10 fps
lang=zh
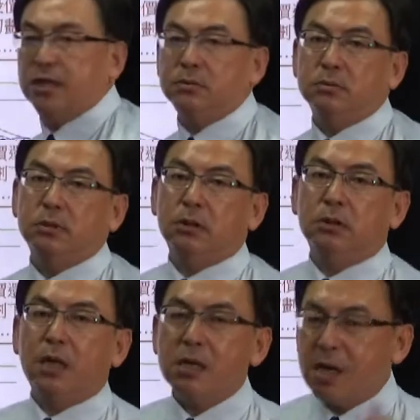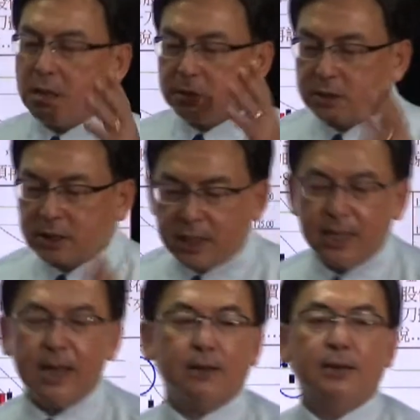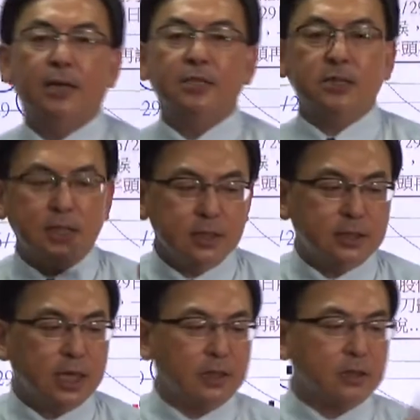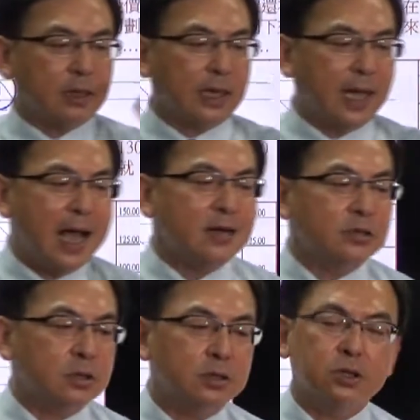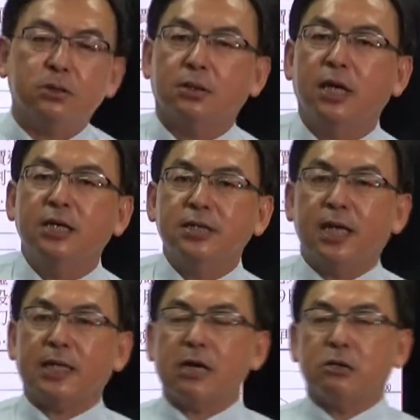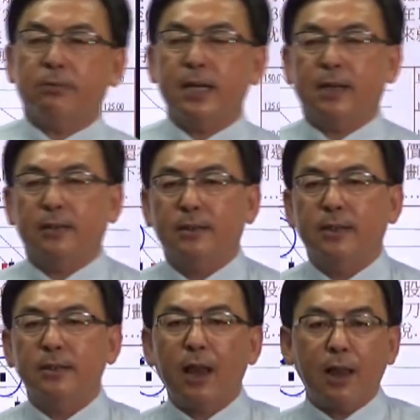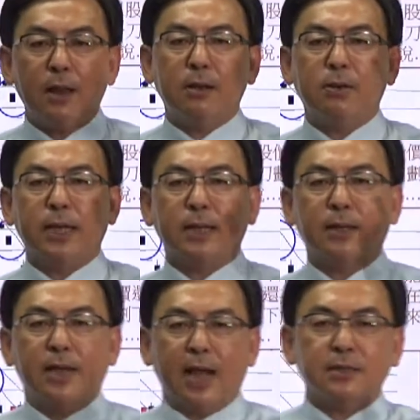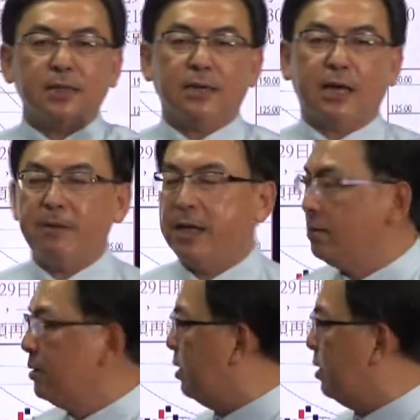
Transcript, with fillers: 人能够这样？事先就告诉你说，这一档股票它会看到哪边？